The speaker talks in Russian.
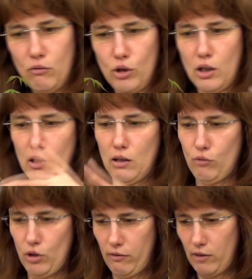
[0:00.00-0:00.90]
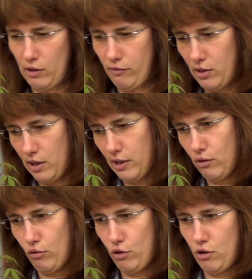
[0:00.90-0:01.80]
вот эта вот ветвь
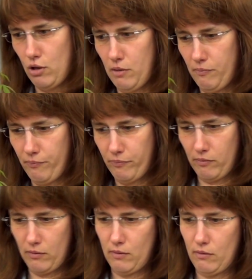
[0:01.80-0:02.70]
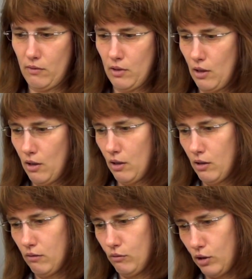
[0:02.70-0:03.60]
следующая.
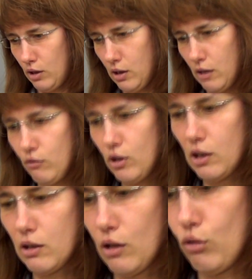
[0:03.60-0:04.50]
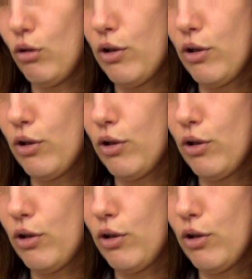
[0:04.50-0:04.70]
Вот это вот, это